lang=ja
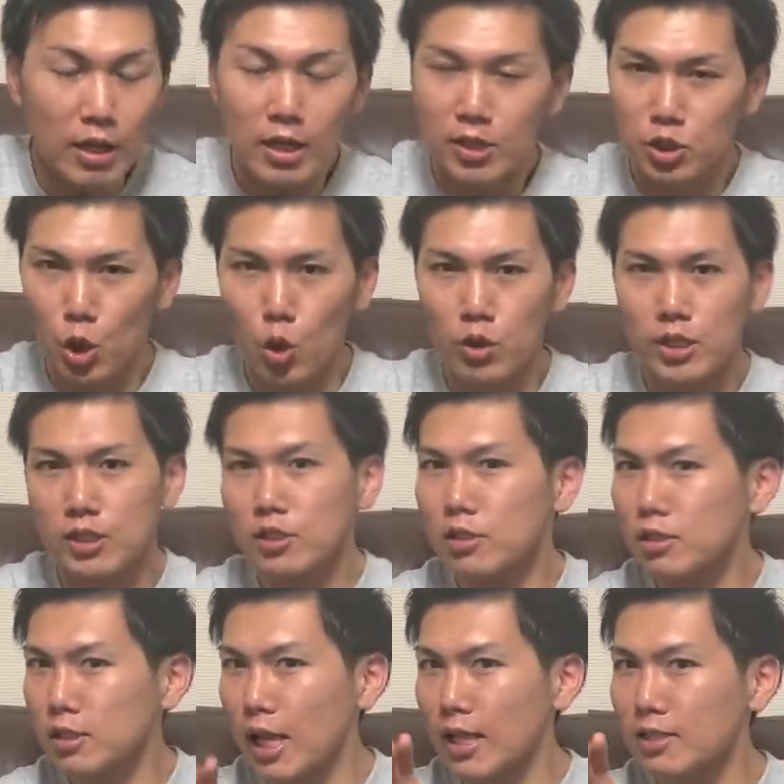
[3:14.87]
そうで
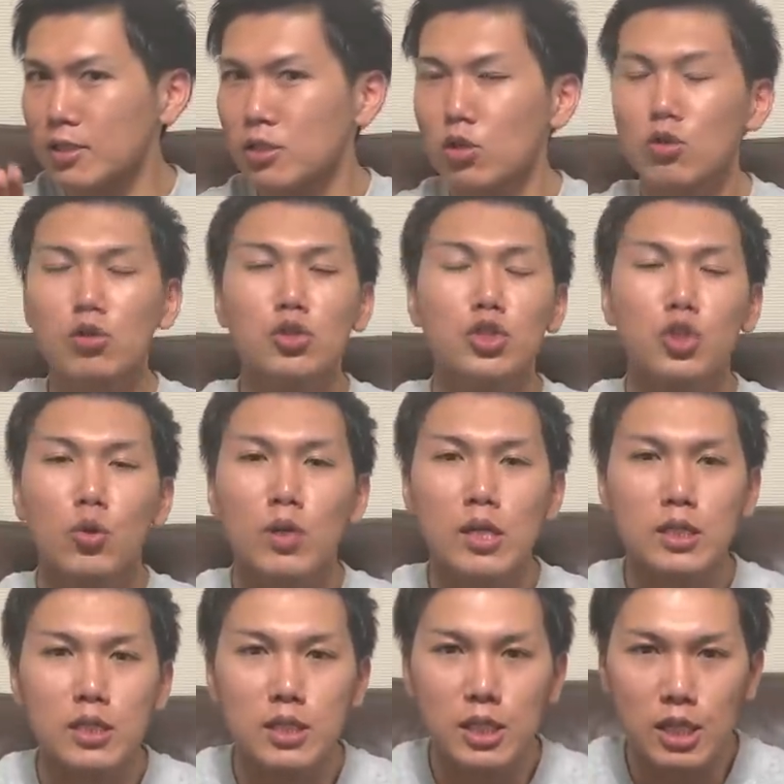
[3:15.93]
す。早速初
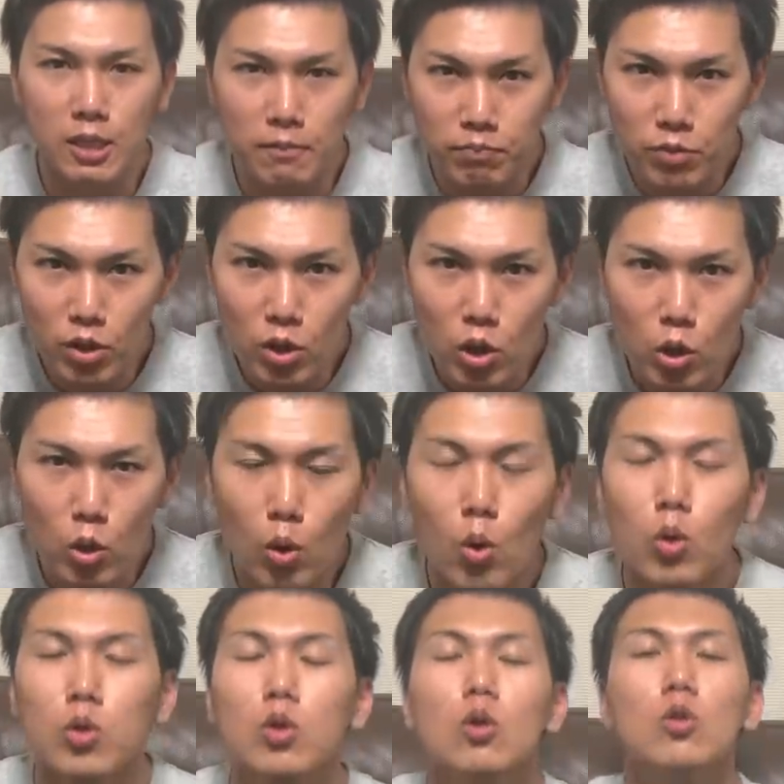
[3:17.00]
日に
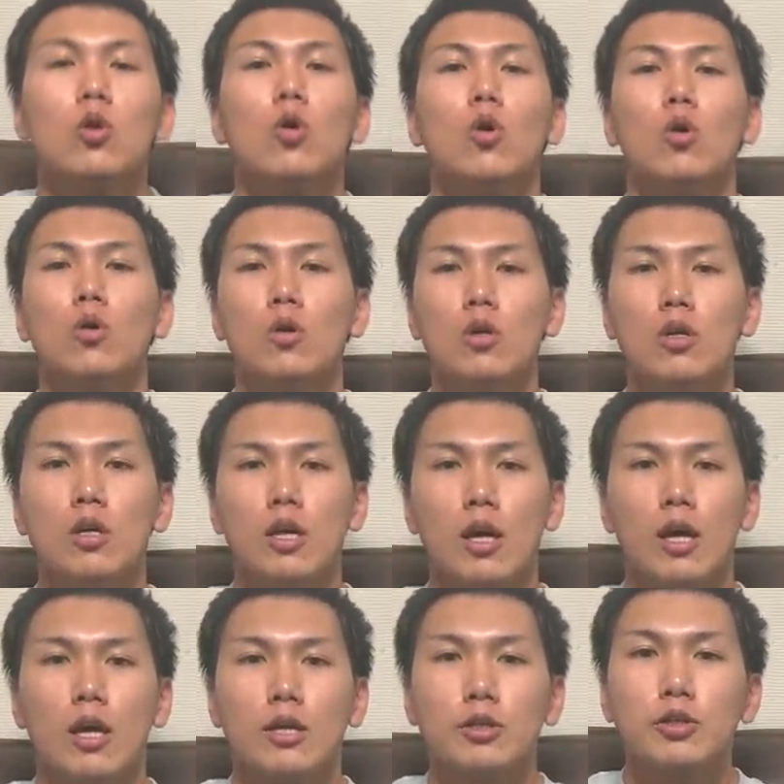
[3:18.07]
音の、
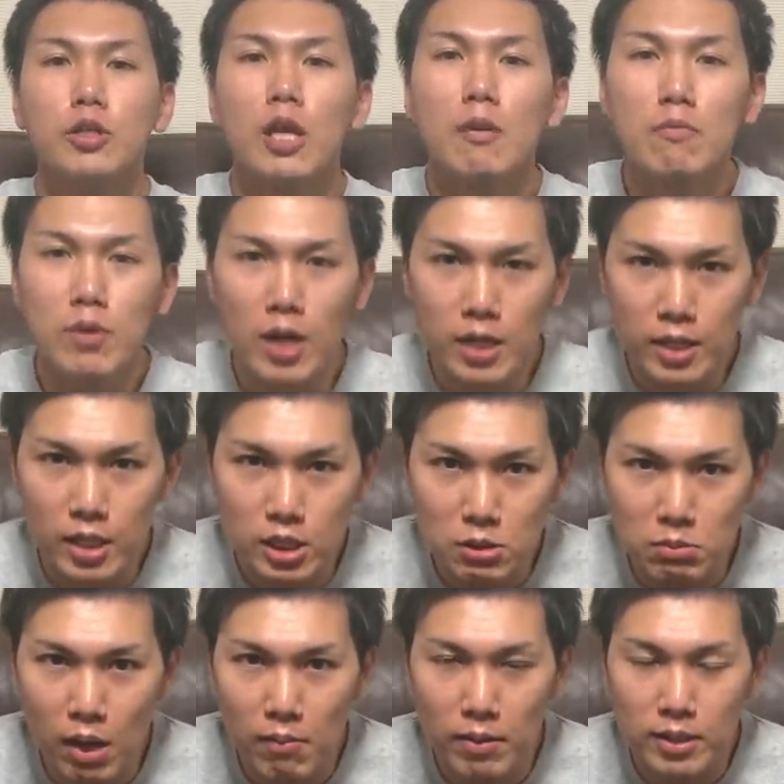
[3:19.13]
えー、クレームが来てし
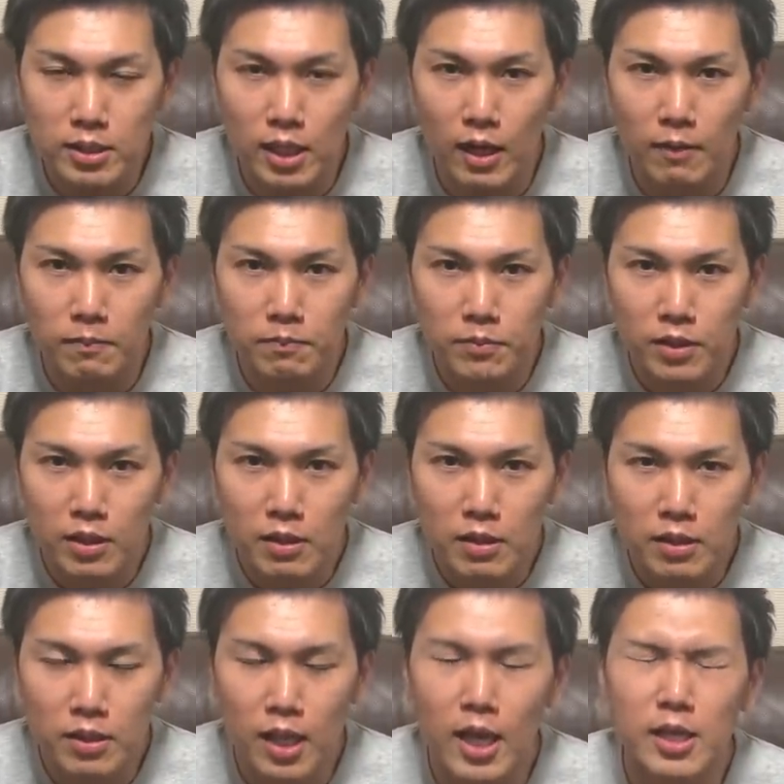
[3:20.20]
まいまし
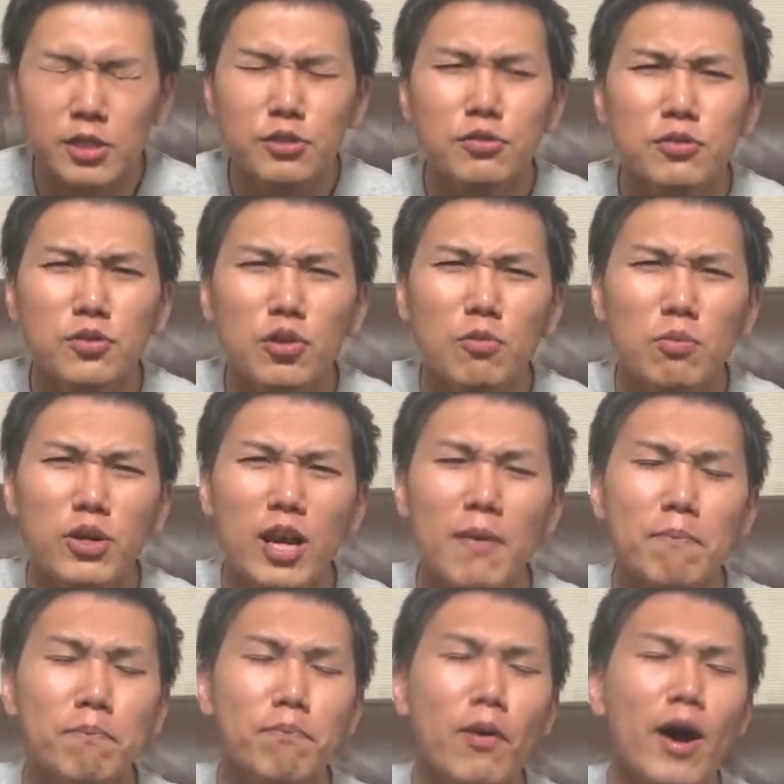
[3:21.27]
た。っていうのもやっ
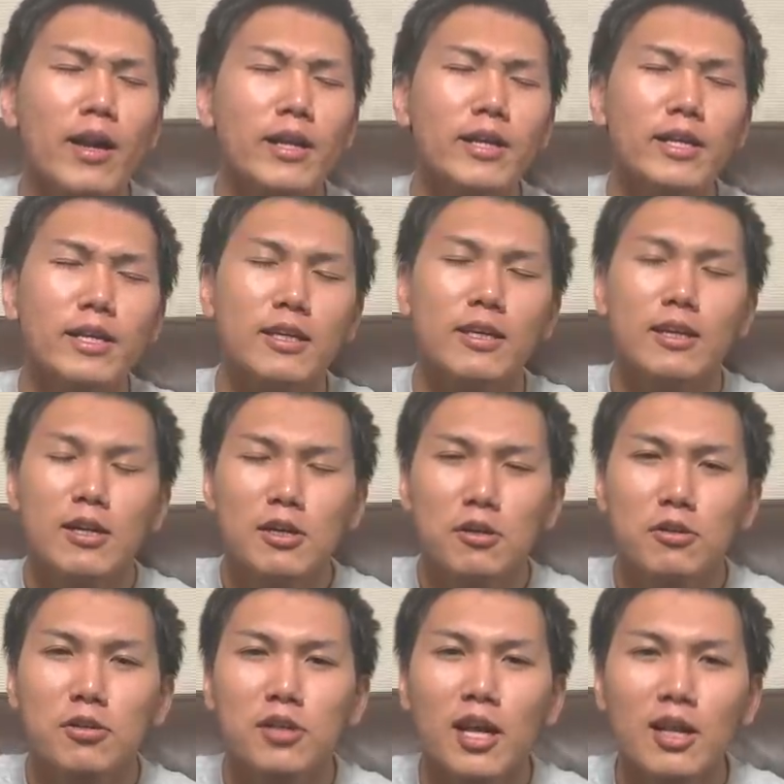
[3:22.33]
ぱり、
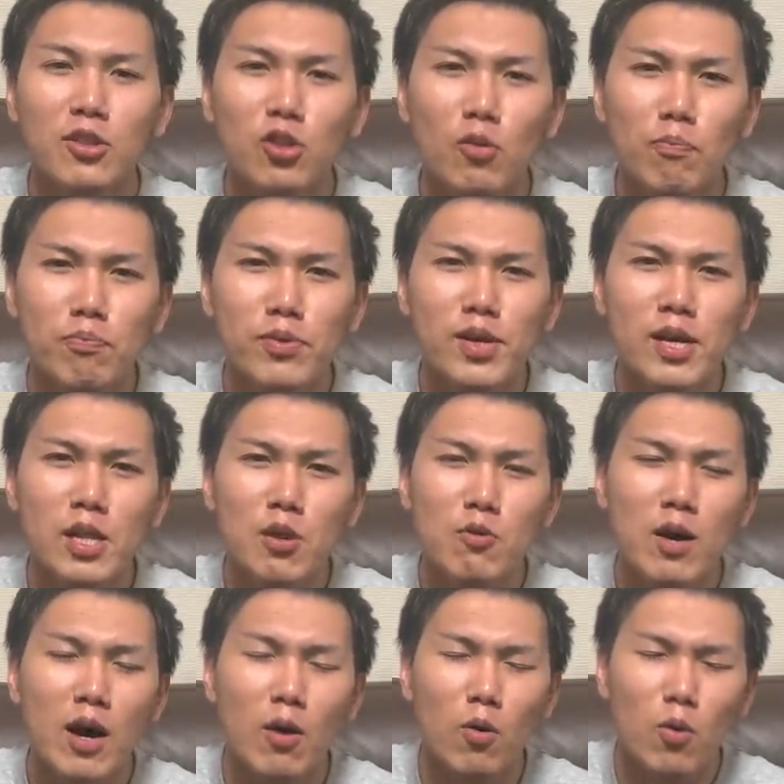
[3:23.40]
グランドピアノ
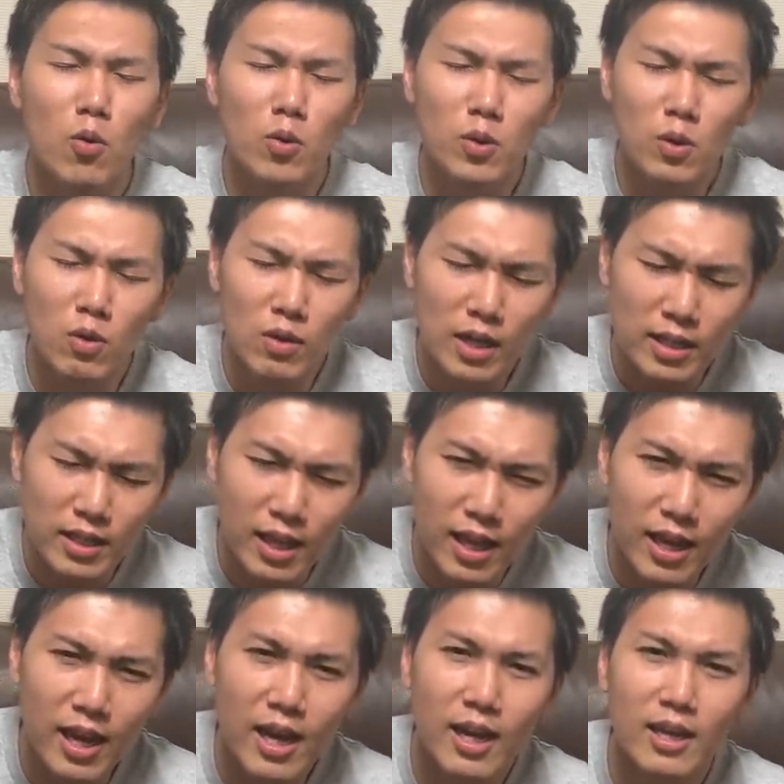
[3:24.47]
は音がで
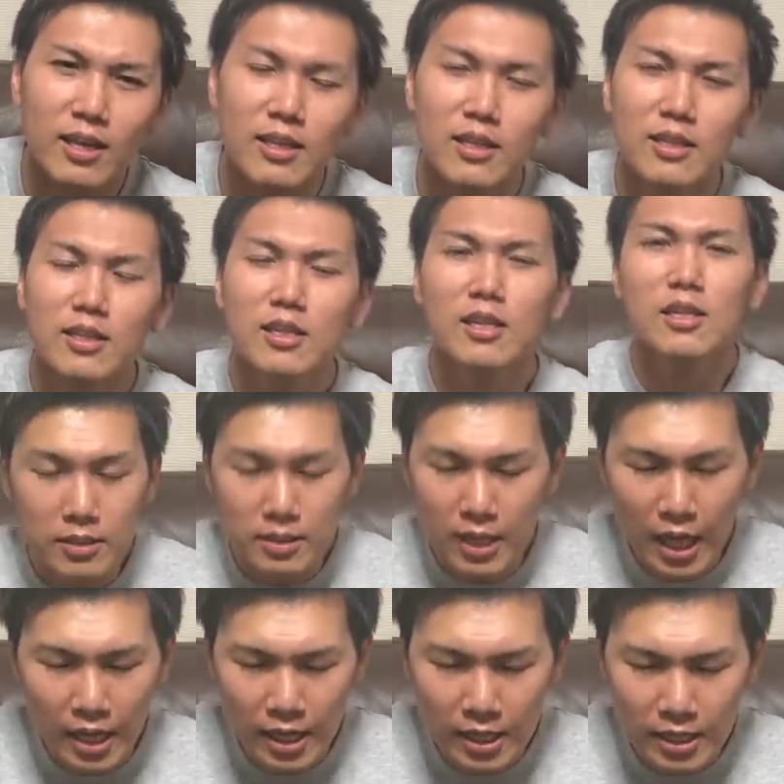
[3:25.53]
かい。
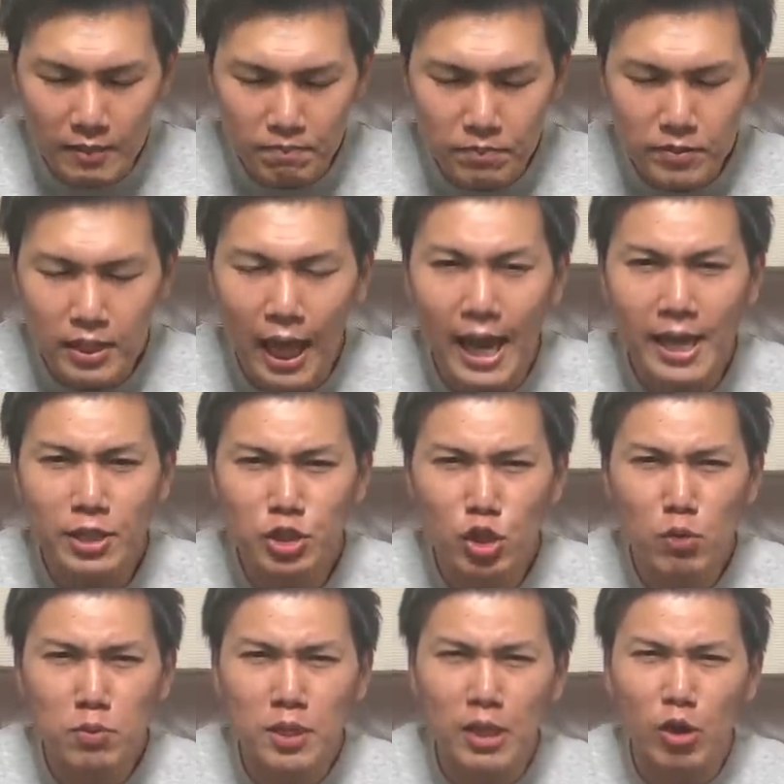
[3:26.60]
さらに、大
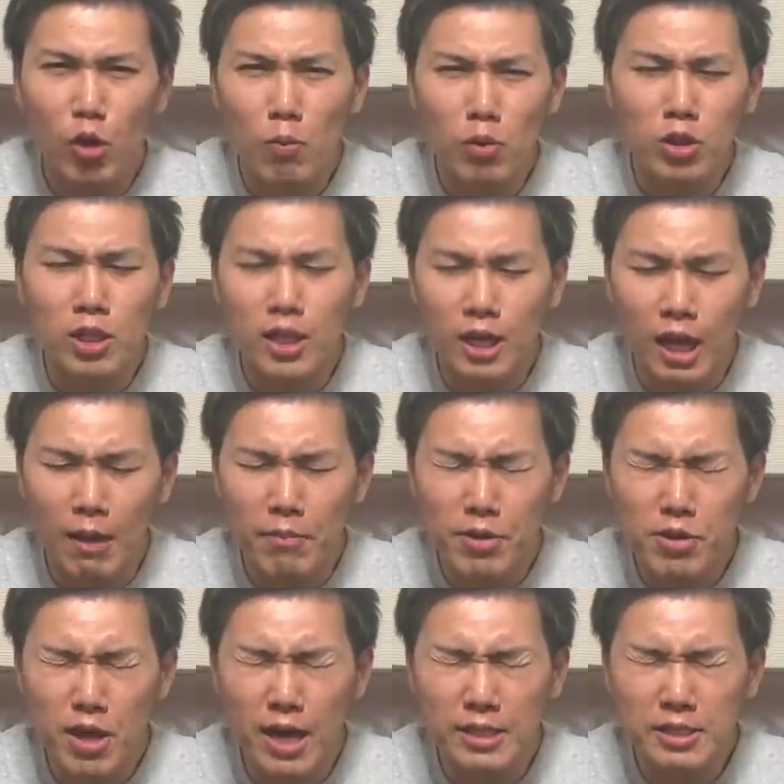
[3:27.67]
丈夫だと思ってた壁
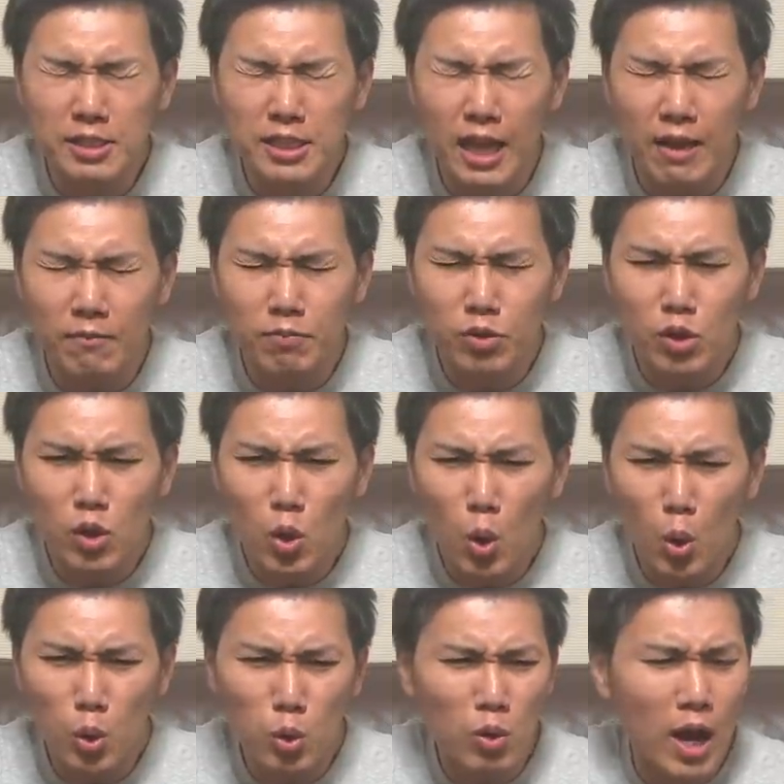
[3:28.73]
の厚さ、
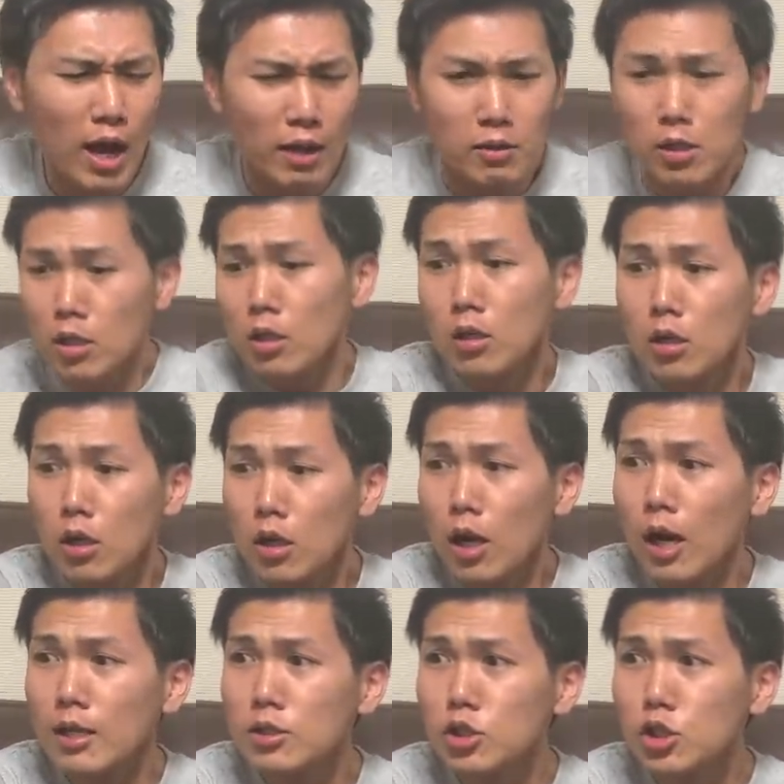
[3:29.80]
音が、貫